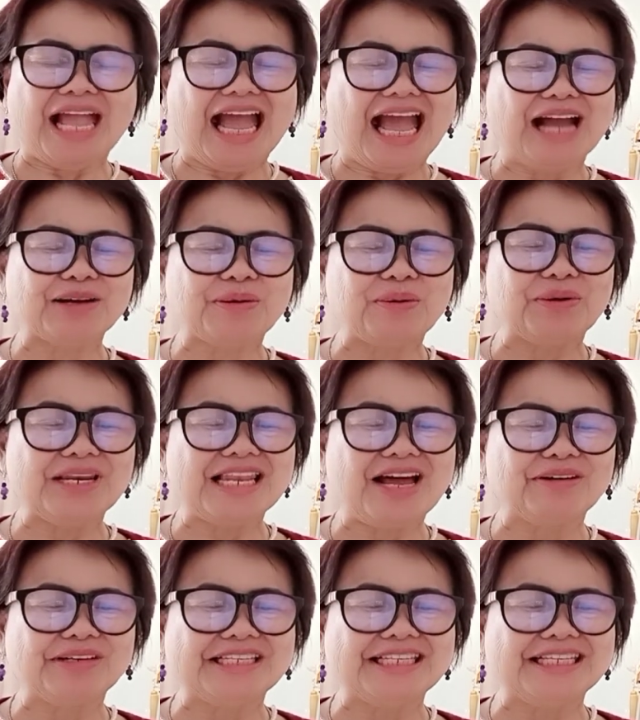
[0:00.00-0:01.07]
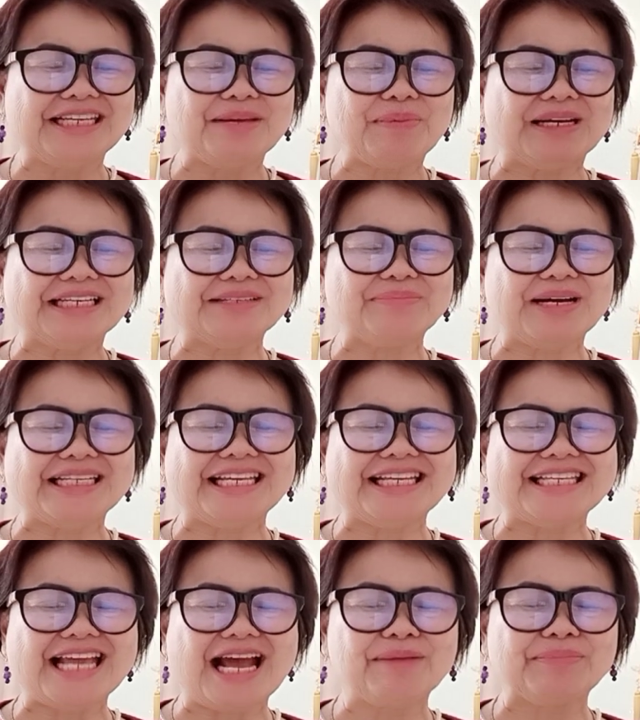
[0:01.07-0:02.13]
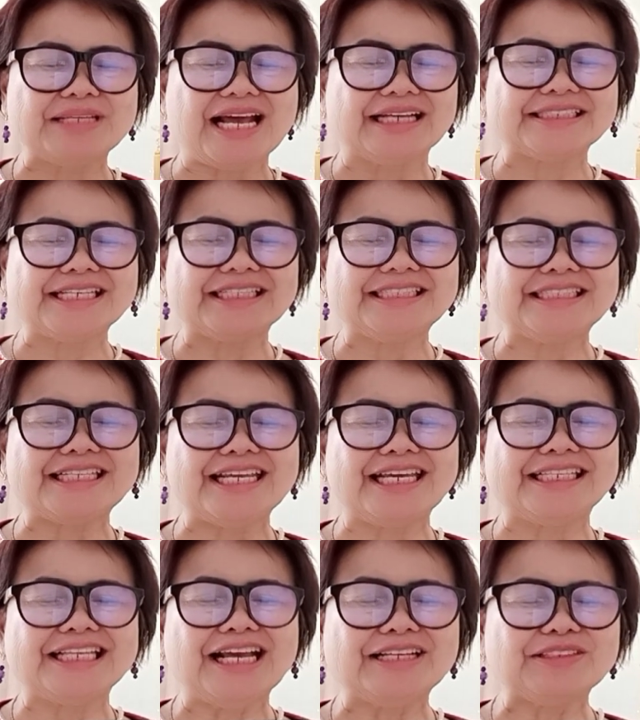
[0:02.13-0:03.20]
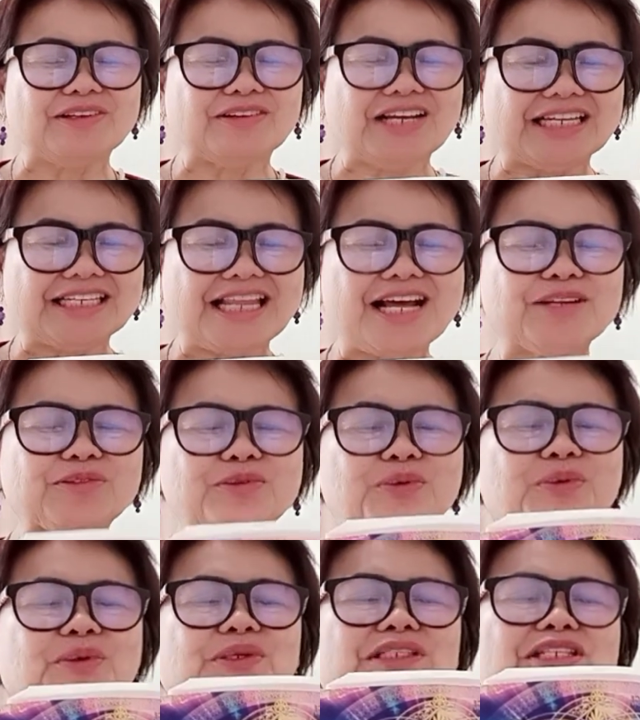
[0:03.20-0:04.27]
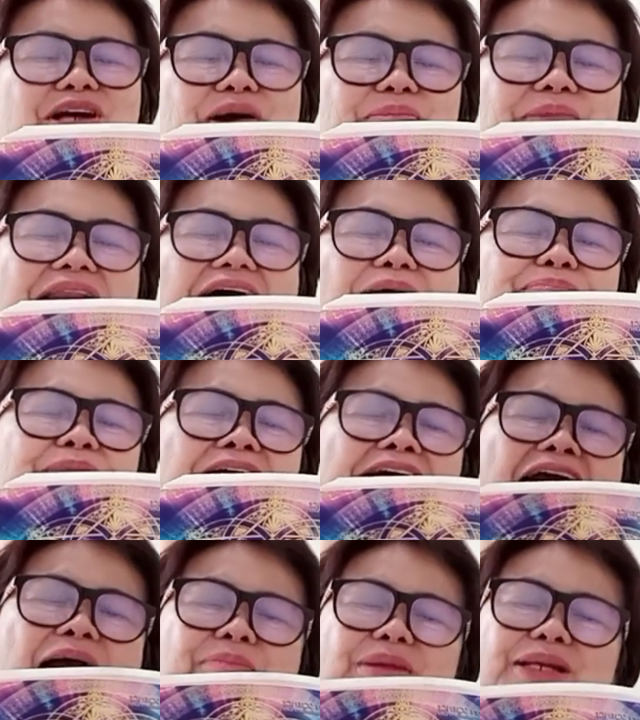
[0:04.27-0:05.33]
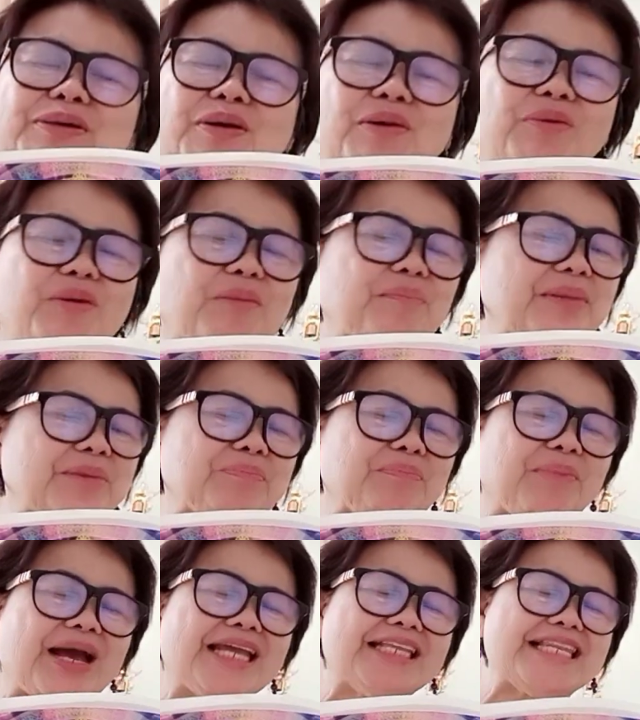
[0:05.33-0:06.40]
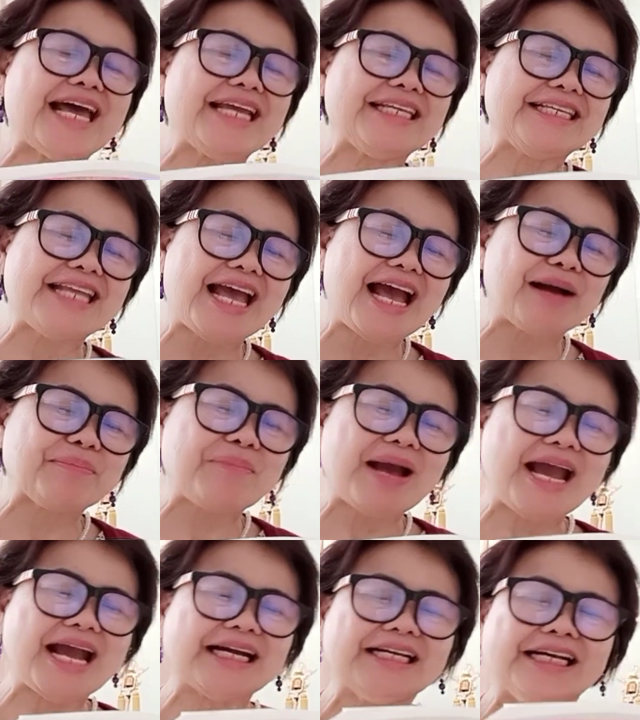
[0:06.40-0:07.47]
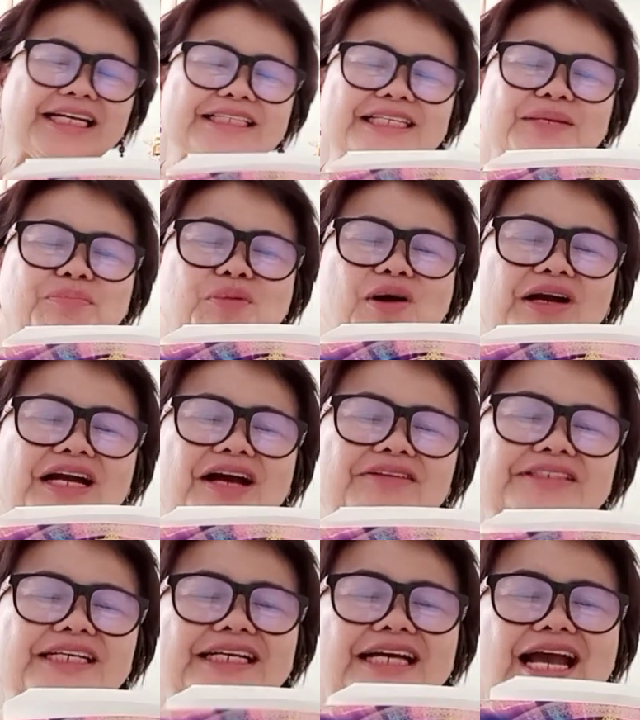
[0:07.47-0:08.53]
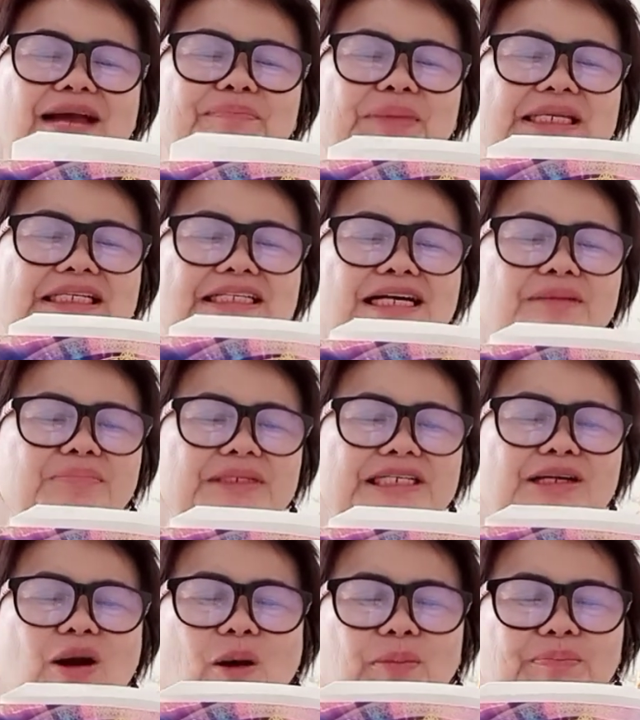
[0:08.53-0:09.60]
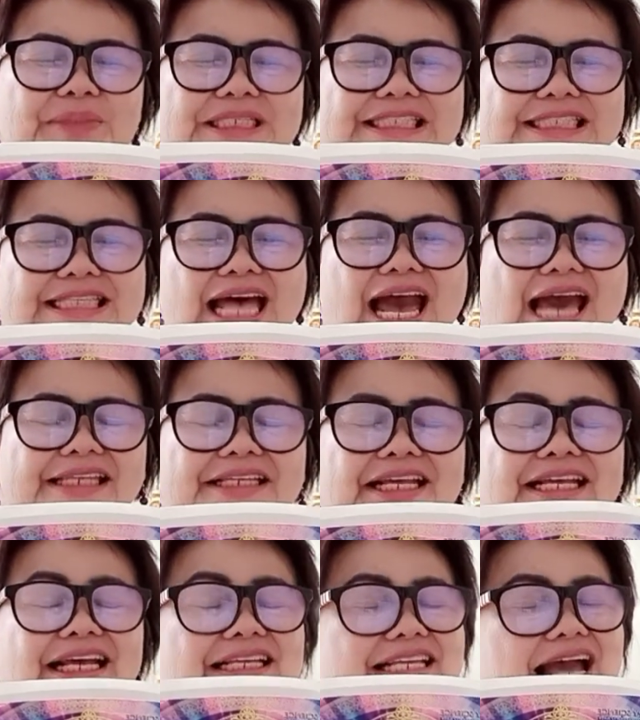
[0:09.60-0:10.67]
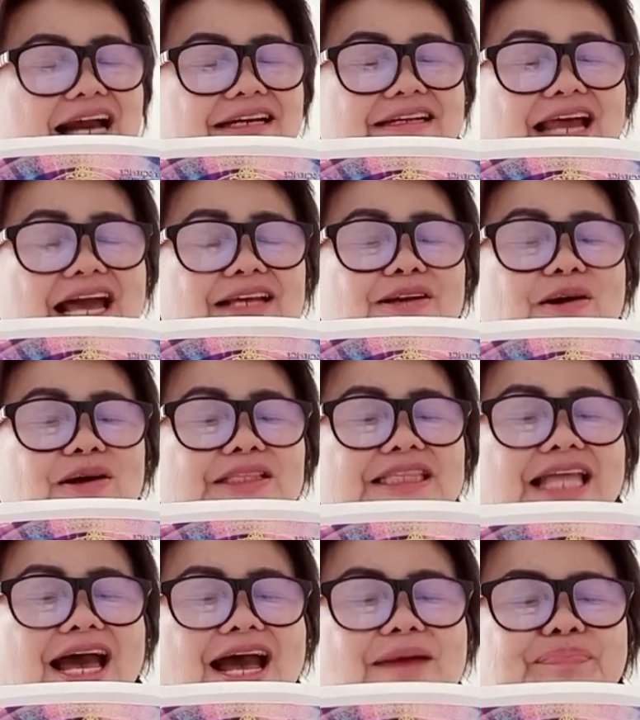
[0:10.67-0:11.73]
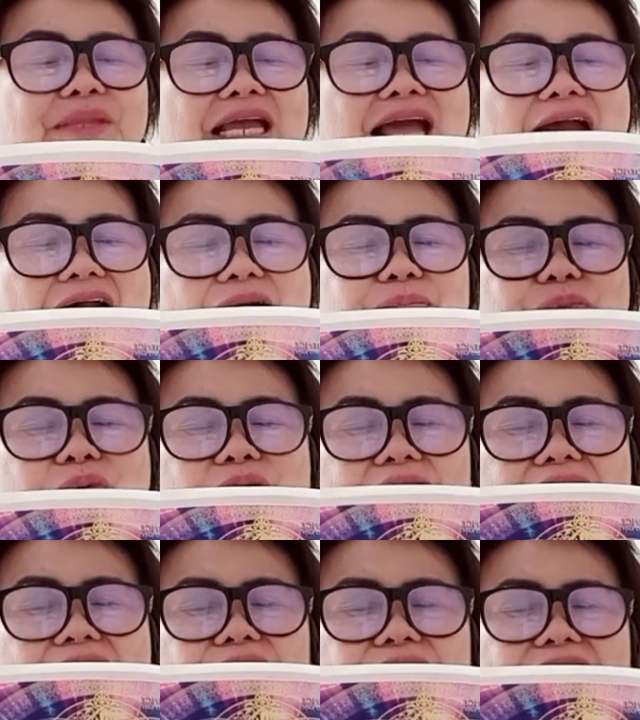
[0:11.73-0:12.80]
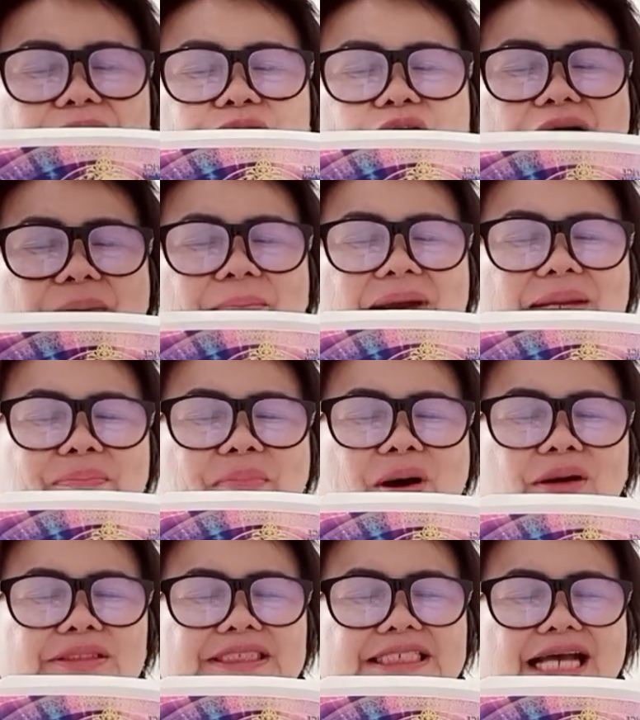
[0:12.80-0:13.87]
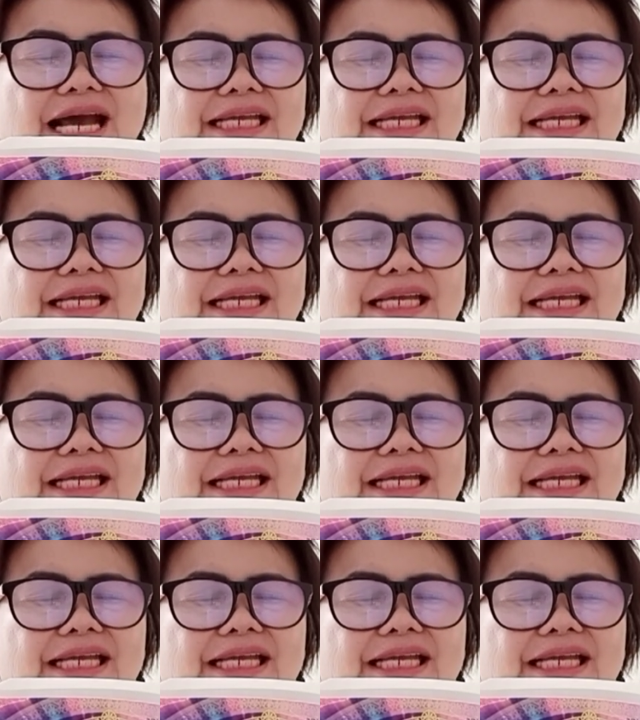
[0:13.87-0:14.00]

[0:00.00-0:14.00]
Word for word: หากคนเหล่านี้พยายามอย่างชัดเจนจนกระทั่งทุกคนยอมรับ มันก็คงเป็นไปได้ยากมาก ที่พวกเขาจะกลายเป็นเครื่องมือของปีศาจอย่างไรก็ตาม หากพวกเขาเก็บความไม่พอใจ